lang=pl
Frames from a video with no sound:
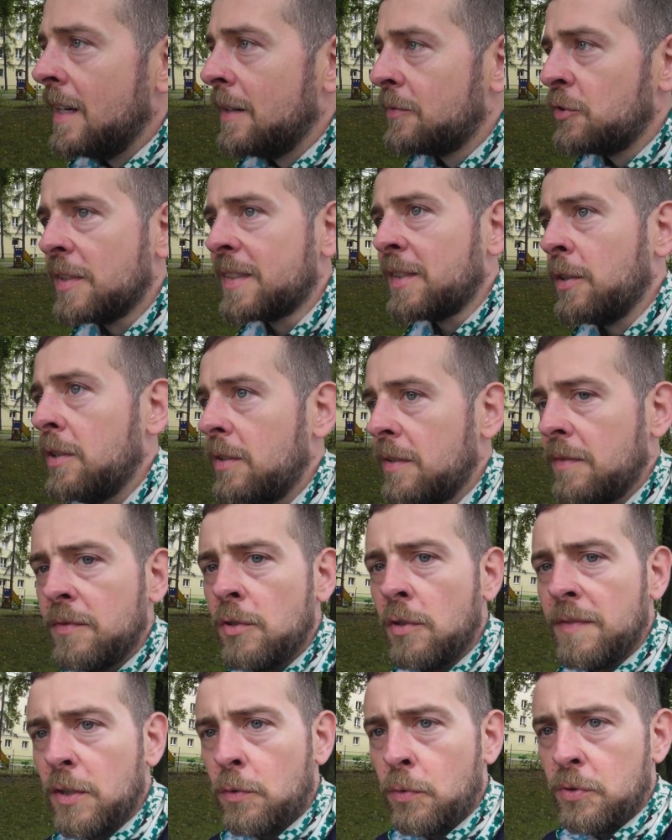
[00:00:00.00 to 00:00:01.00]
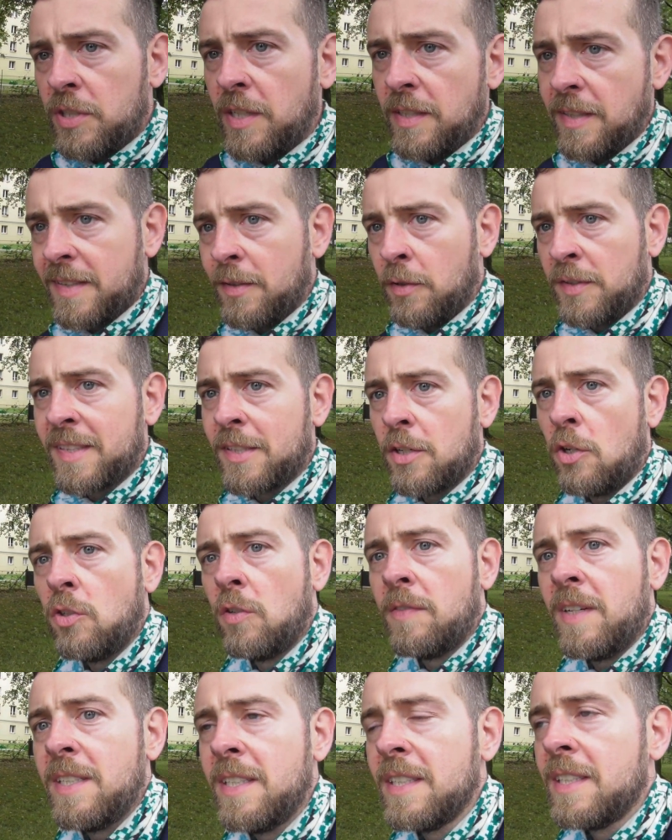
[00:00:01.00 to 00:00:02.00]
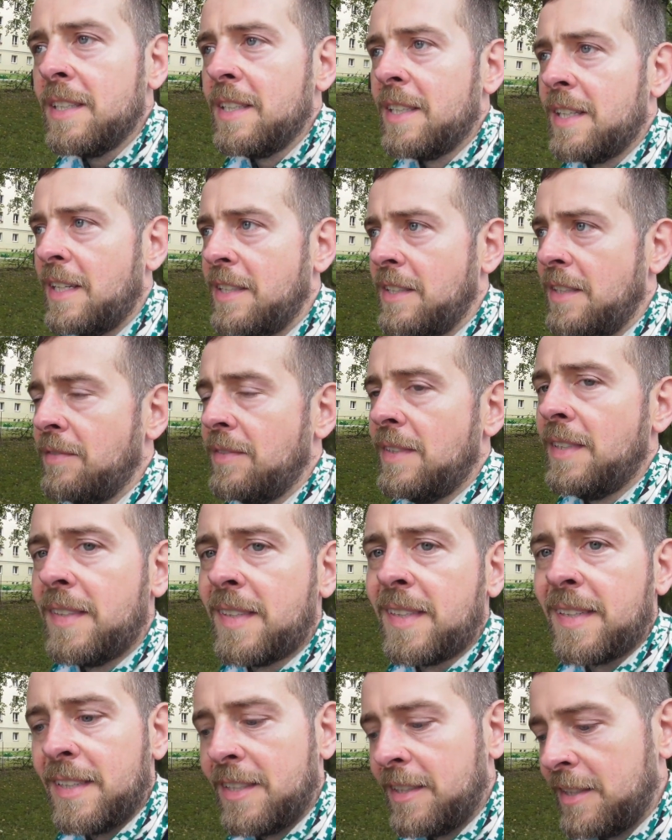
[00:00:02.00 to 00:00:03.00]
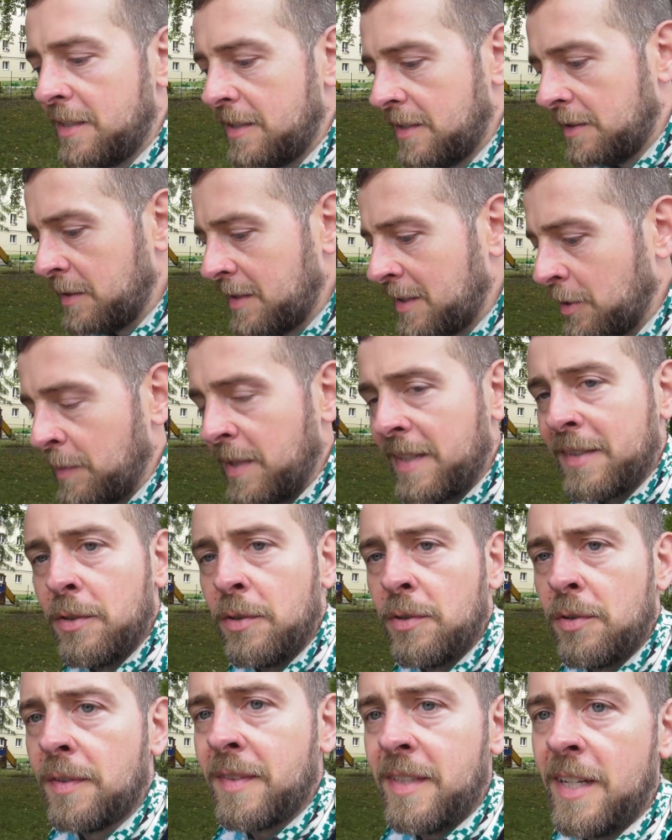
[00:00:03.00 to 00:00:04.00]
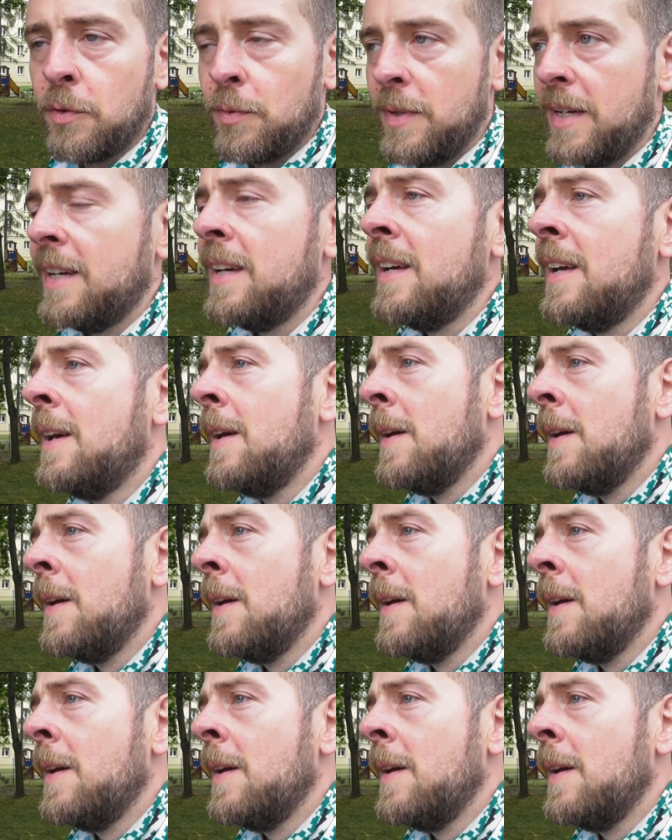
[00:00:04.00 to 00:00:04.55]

Wszystko w Nowej Hucie jest oschronowane generalnie, więc są bardzo rozległe.